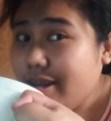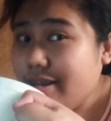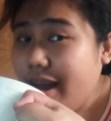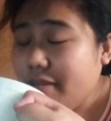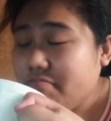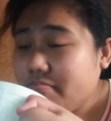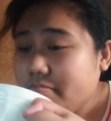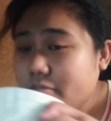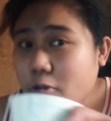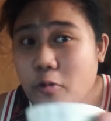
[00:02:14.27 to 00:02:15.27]
Yeah,
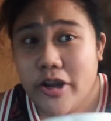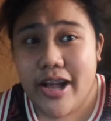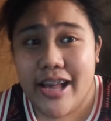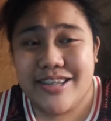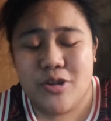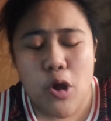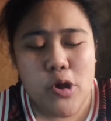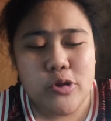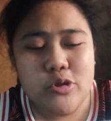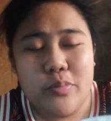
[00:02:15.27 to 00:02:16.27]
don't worry guys,
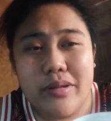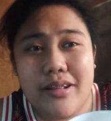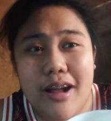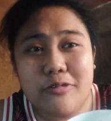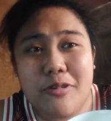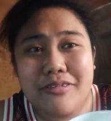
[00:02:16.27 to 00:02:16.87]
tubig lang to.